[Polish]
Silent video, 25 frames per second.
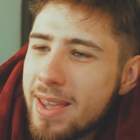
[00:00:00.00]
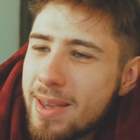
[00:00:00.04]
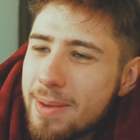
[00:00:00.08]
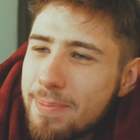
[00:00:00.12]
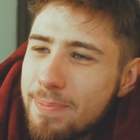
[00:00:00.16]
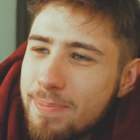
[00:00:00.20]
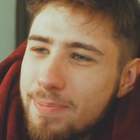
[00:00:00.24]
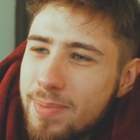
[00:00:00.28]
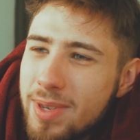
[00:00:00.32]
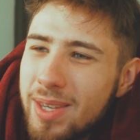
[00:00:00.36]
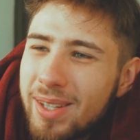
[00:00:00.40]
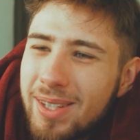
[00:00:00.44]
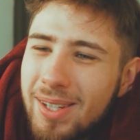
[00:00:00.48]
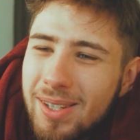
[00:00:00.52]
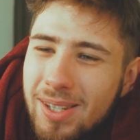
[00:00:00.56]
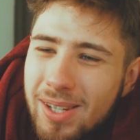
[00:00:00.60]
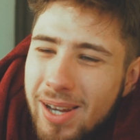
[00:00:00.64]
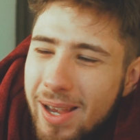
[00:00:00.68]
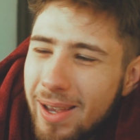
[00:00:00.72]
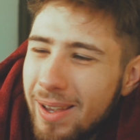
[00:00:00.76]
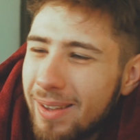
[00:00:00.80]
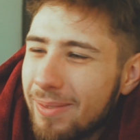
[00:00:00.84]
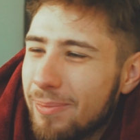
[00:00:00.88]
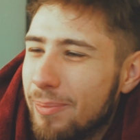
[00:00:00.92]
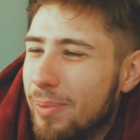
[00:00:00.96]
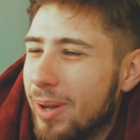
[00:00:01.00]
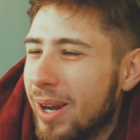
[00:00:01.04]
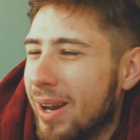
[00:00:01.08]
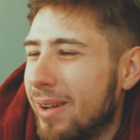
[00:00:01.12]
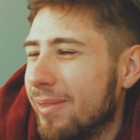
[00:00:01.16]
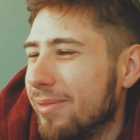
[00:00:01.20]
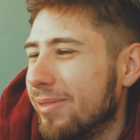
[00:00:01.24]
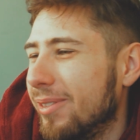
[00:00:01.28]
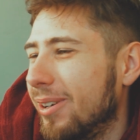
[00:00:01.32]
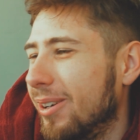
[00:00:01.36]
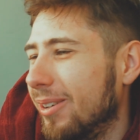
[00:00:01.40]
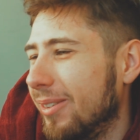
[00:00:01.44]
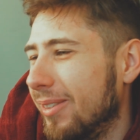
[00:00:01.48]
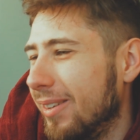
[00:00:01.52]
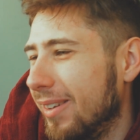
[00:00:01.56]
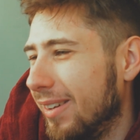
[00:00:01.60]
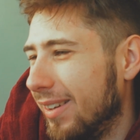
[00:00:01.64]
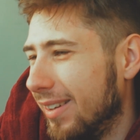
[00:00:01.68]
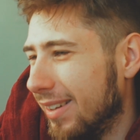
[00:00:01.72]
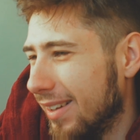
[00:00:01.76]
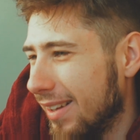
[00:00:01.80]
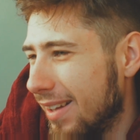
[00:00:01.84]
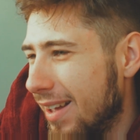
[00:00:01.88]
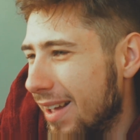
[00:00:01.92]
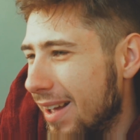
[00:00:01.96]
Zajebiście, brawo.
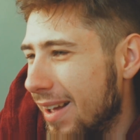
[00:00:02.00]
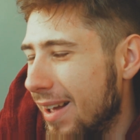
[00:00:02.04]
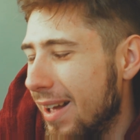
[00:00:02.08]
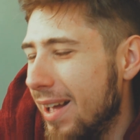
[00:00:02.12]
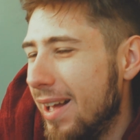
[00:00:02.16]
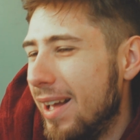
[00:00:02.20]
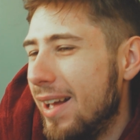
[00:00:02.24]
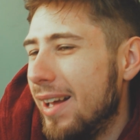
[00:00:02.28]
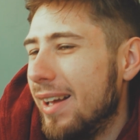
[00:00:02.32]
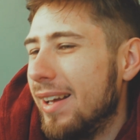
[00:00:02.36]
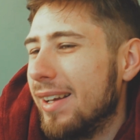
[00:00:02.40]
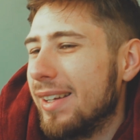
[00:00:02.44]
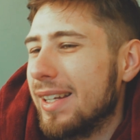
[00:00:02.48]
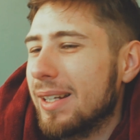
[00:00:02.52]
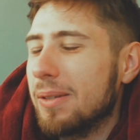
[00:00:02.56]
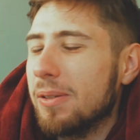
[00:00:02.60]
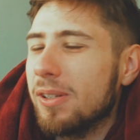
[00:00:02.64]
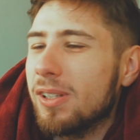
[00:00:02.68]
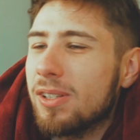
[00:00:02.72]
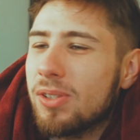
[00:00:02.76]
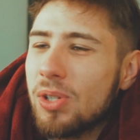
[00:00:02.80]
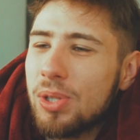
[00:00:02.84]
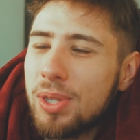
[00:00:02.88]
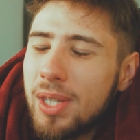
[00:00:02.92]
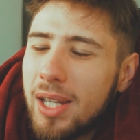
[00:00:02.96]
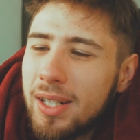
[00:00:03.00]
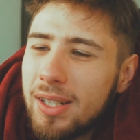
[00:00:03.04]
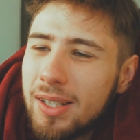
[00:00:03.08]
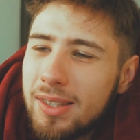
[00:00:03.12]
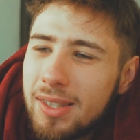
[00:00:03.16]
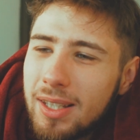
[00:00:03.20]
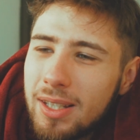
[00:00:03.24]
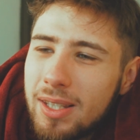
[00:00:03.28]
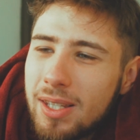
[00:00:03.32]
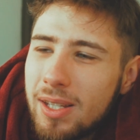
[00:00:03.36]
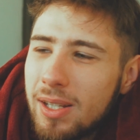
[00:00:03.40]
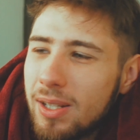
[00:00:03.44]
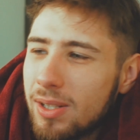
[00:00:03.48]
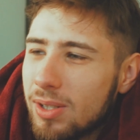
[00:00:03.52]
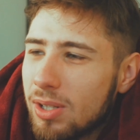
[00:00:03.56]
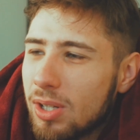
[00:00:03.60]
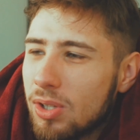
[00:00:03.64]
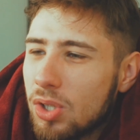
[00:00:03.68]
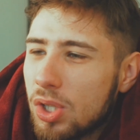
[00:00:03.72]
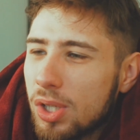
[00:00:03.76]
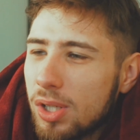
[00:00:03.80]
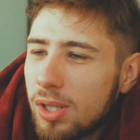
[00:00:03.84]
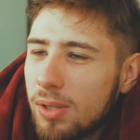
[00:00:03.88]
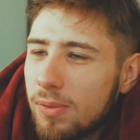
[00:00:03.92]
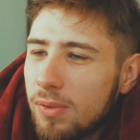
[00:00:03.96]
Jako, czytanie takich
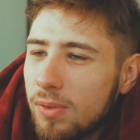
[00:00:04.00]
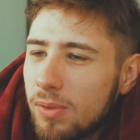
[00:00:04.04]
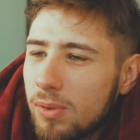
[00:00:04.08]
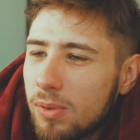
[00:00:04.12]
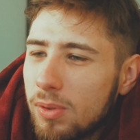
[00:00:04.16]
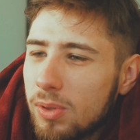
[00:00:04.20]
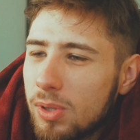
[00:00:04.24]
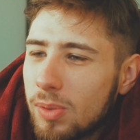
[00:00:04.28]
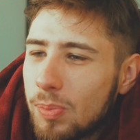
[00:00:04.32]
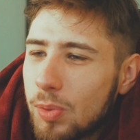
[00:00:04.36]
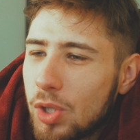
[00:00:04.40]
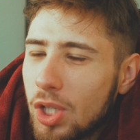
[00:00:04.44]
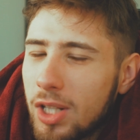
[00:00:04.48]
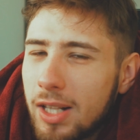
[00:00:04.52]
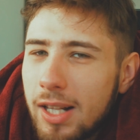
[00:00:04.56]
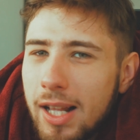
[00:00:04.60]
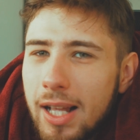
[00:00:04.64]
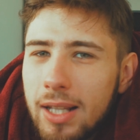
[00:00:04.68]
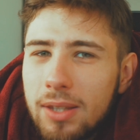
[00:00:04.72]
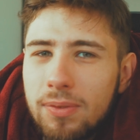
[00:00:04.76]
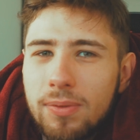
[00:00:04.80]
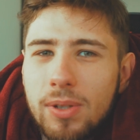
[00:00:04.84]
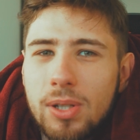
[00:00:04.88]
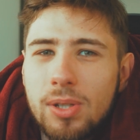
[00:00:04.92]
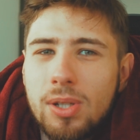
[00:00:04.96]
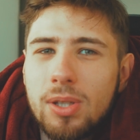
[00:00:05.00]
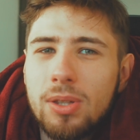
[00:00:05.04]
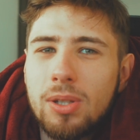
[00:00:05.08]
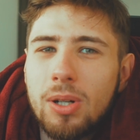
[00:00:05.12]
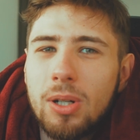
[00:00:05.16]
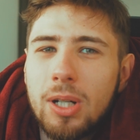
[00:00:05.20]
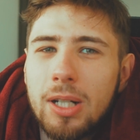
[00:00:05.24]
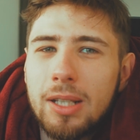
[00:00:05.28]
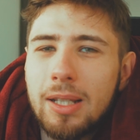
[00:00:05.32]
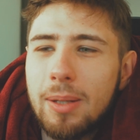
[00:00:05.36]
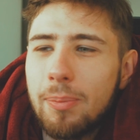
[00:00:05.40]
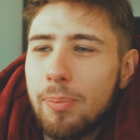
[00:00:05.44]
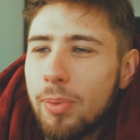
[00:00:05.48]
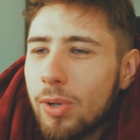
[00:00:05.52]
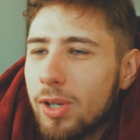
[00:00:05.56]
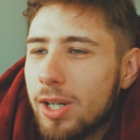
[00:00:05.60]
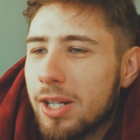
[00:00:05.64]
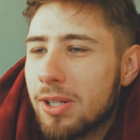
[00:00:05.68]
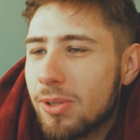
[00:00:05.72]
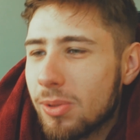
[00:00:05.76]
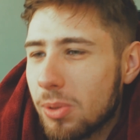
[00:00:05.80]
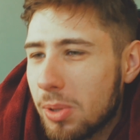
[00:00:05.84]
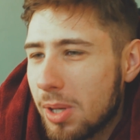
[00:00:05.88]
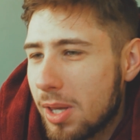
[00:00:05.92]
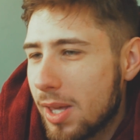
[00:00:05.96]
rzeczy sprzed lat właśnie trochę nam
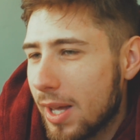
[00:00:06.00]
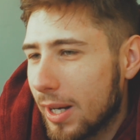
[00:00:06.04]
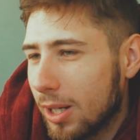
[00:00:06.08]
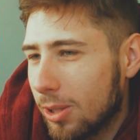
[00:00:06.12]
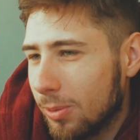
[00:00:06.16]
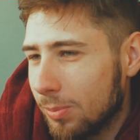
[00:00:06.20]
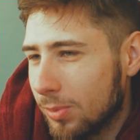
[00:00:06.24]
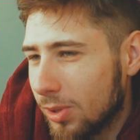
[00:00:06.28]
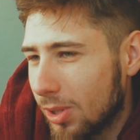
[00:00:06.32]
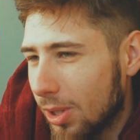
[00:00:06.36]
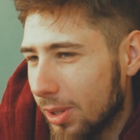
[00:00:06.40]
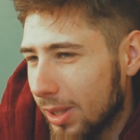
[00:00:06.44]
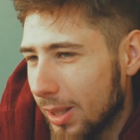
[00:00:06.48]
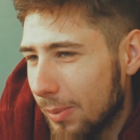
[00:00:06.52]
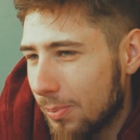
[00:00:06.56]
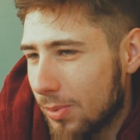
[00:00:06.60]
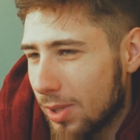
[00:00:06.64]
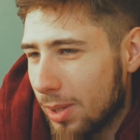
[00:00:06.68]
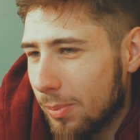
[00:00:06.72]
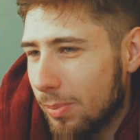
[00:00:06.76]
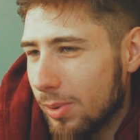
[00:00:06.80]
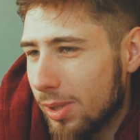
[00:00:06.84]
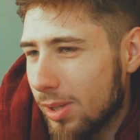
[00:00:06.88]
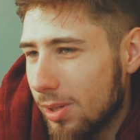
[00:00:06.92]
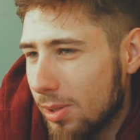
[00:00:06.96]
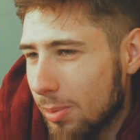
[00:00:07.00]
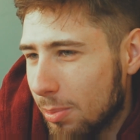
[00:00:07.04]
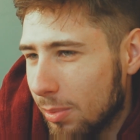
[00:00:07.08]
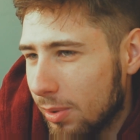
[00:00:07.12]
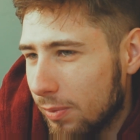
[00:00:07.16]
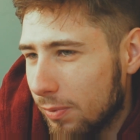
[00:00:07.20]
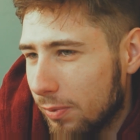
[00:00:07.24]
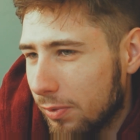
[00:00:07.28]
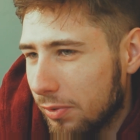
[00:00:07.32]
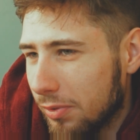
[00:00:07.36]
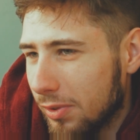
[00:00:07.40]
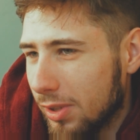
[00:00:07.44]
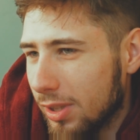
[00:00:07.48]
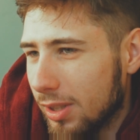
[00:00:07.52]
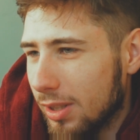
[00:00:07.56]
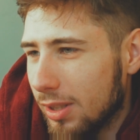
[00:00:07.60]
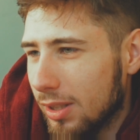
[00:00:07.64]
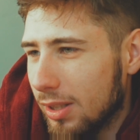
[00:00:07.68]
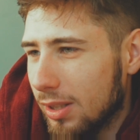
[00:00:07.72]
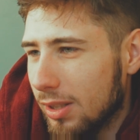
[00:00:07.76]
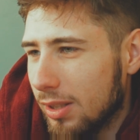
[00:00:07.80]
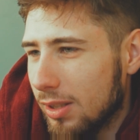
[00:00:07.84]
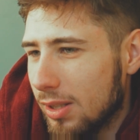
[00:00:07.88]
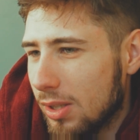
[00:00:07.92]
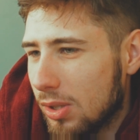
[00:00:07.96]
pokazuje, jaką drogę przebyliśmy, w,
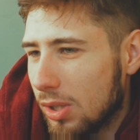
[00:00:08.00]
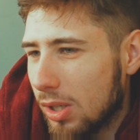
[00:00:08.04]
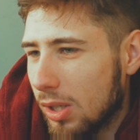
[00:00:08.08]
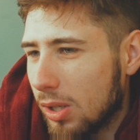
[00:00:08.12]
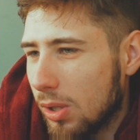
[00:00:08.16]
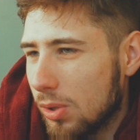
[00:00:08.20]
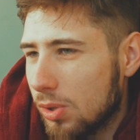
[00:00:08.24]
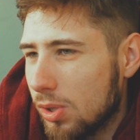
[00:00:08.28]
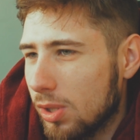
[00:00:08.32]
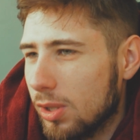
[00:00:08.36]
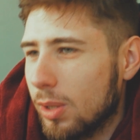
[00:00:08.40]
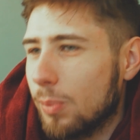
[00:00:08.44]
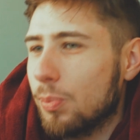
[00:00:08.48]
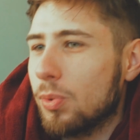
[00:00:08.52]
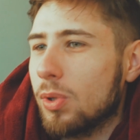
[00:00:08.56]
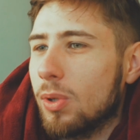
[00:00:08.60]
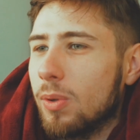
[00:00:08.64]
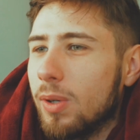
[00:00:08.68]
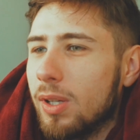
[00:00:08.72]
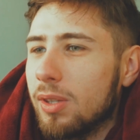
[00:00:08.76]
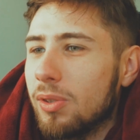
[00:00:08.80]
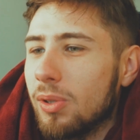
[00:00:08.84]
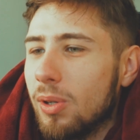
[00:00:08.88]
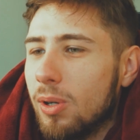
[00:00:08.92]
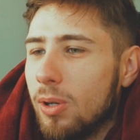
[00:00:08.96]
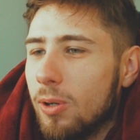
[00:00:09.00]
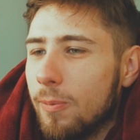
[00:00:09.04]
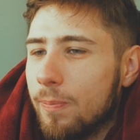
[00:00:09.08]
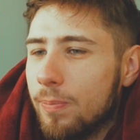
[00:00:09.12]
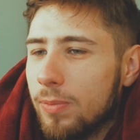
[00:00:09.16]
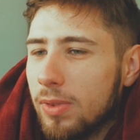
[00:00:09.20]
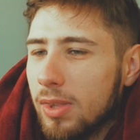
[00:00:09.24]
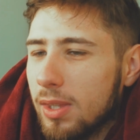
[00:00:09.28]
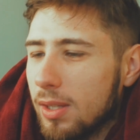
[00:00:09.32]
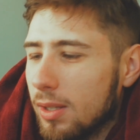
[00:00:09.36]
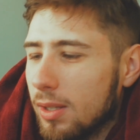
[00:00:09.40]
jeżeli chodzi na przykład o